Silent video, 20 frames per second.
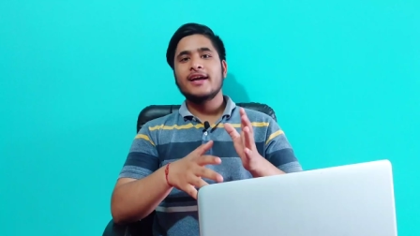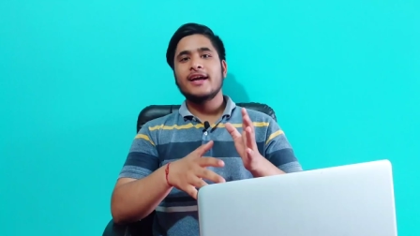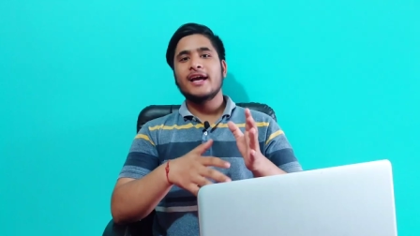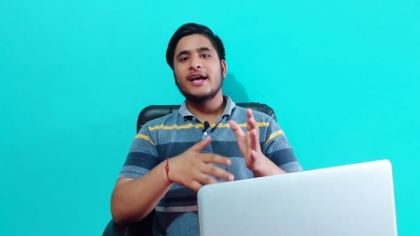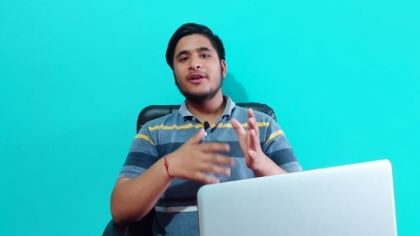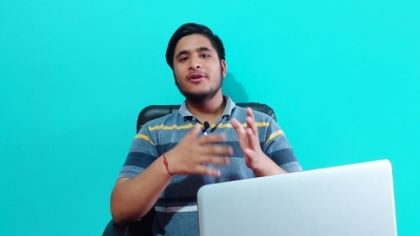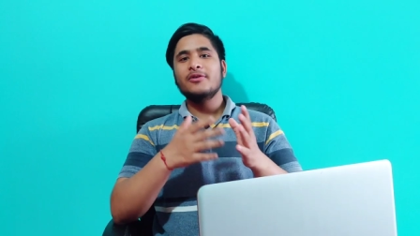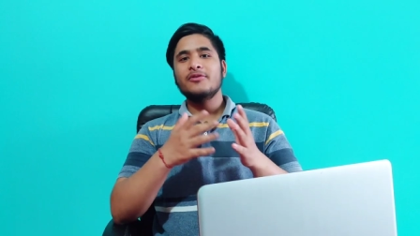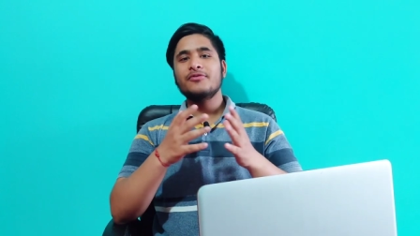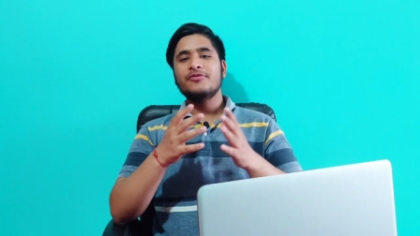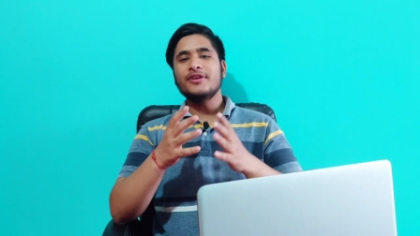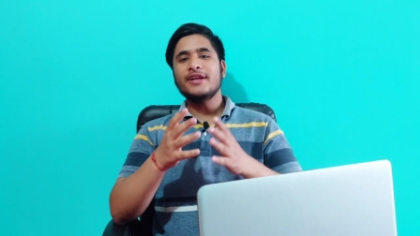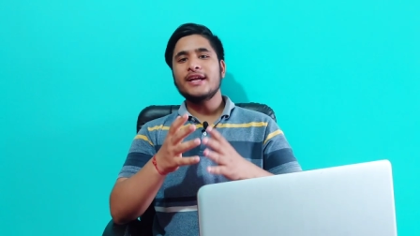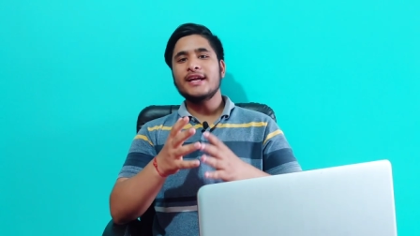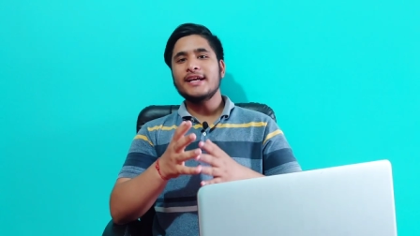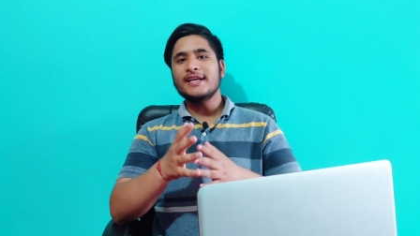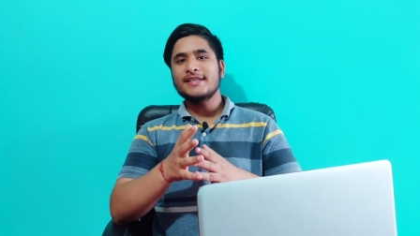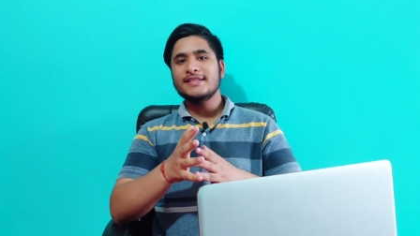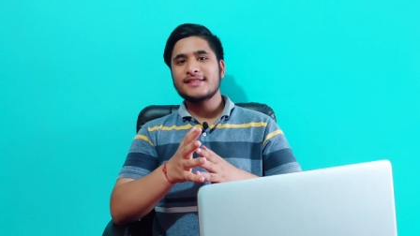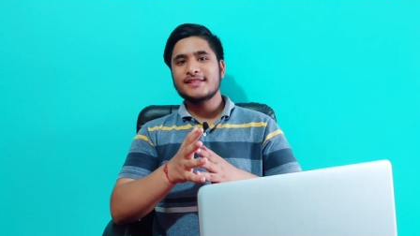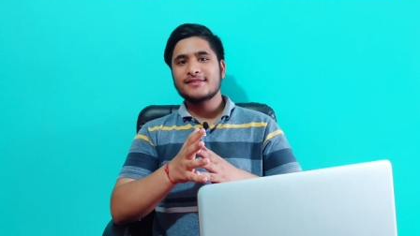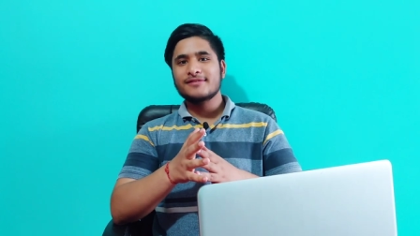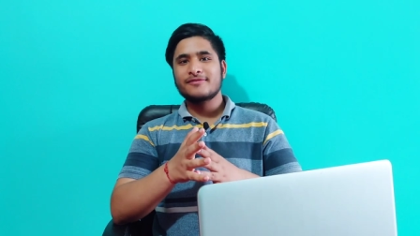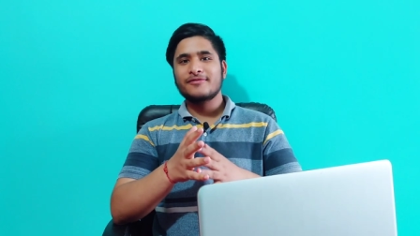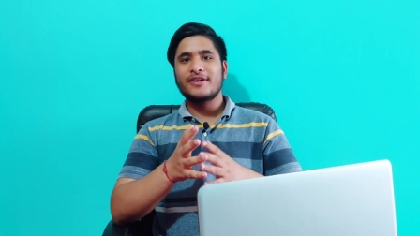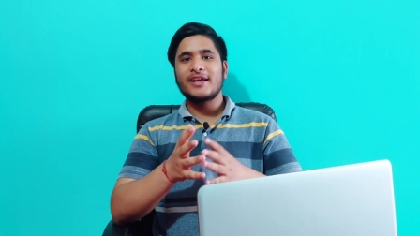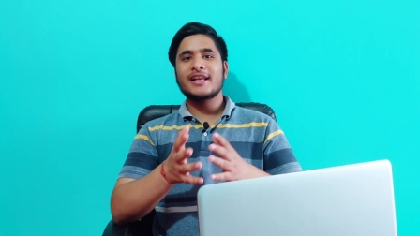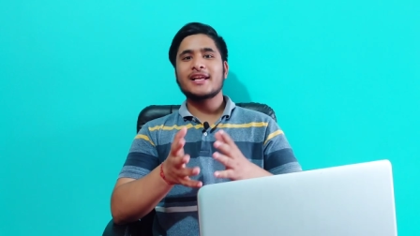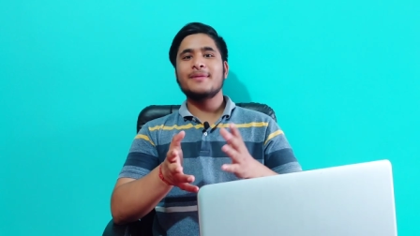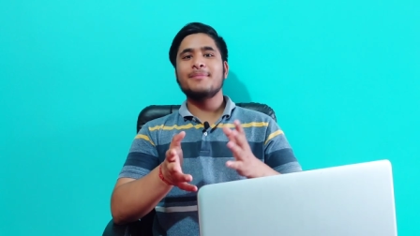हेलो फ्रेंड्स
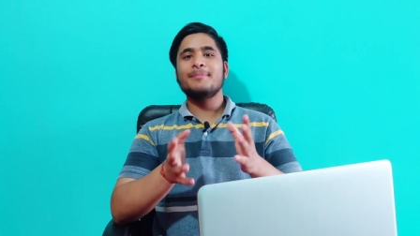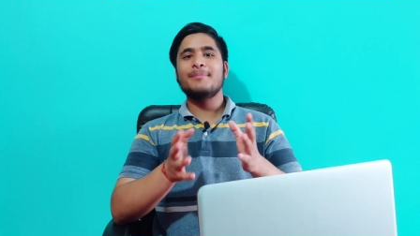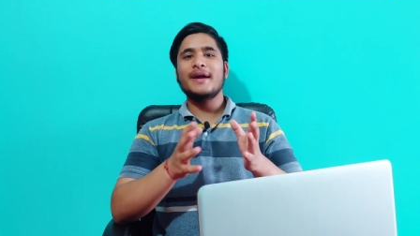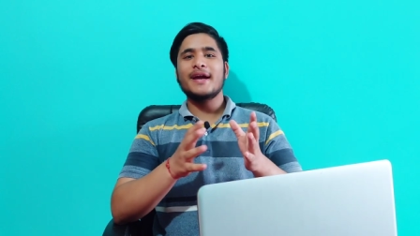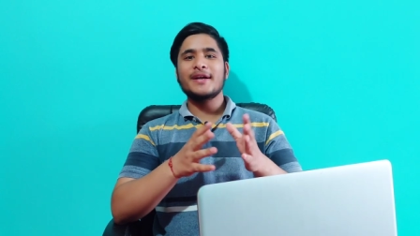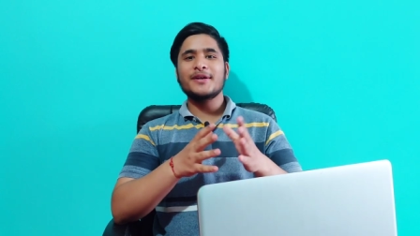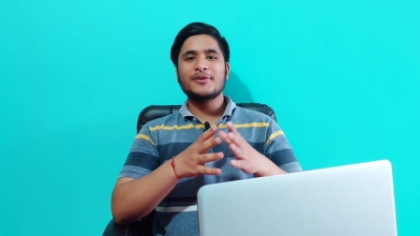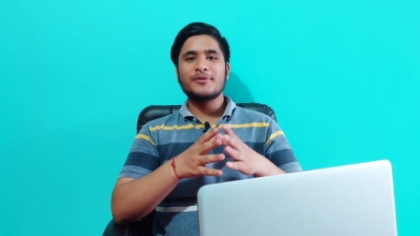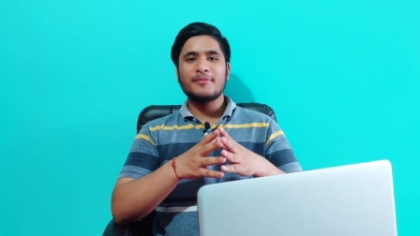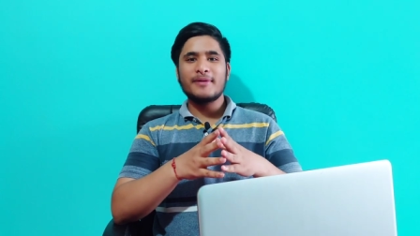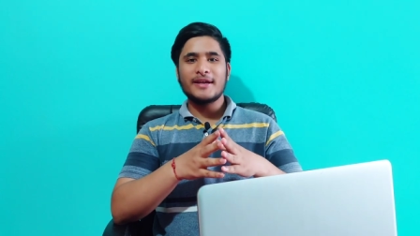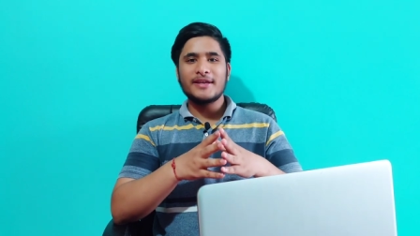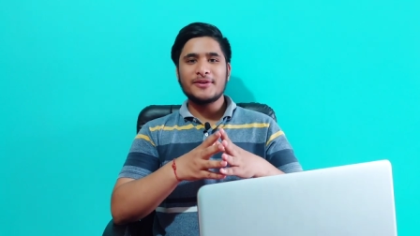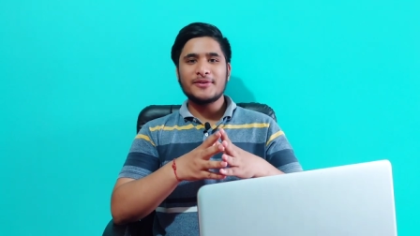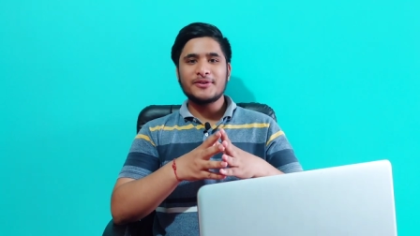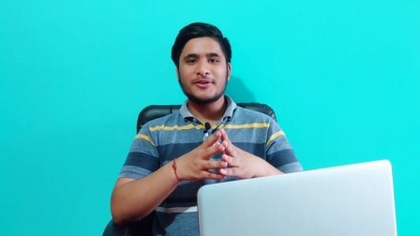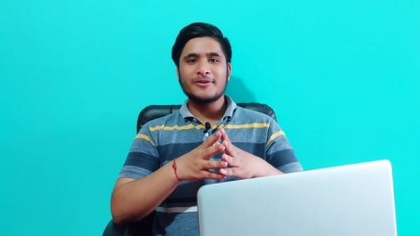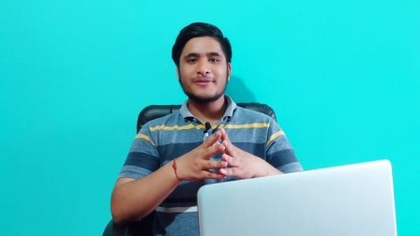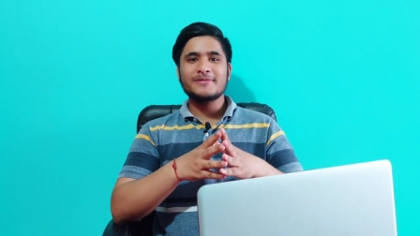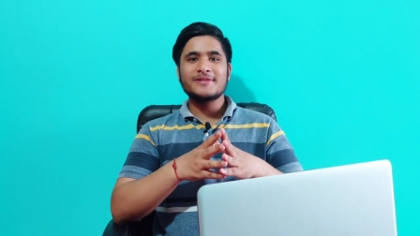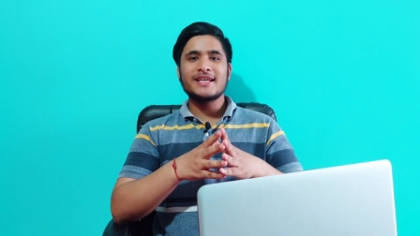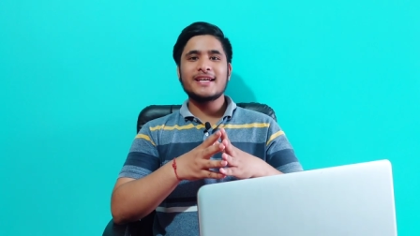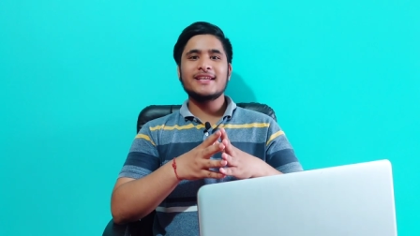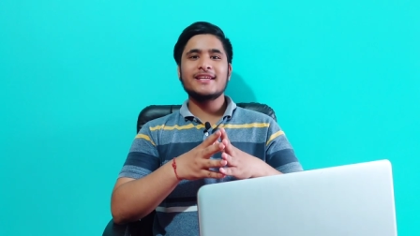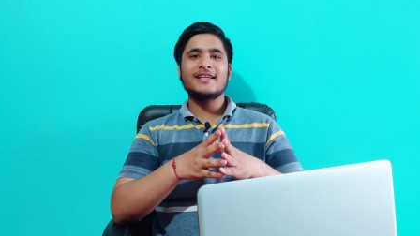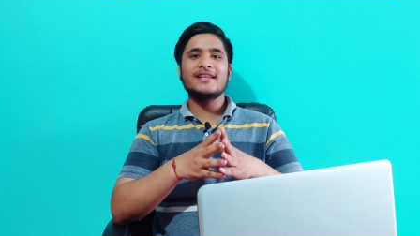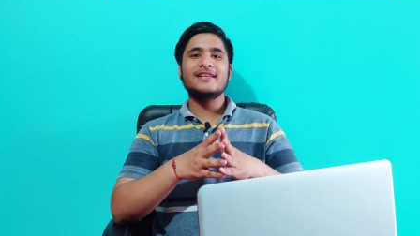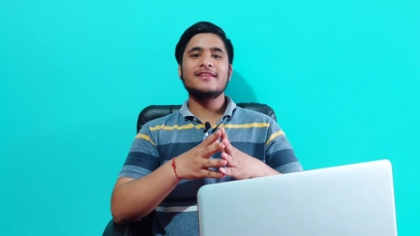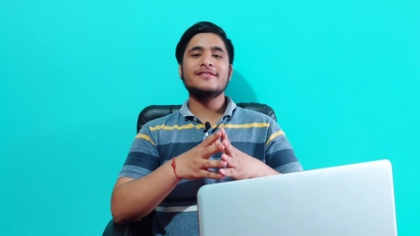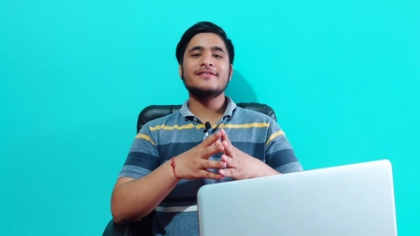वेलकम बैक टू माय यूट्यूब
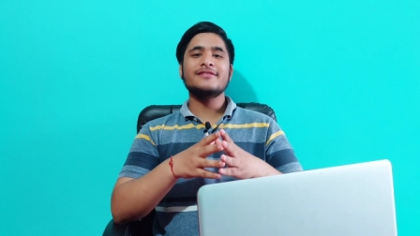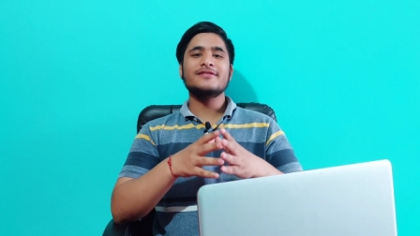चैनल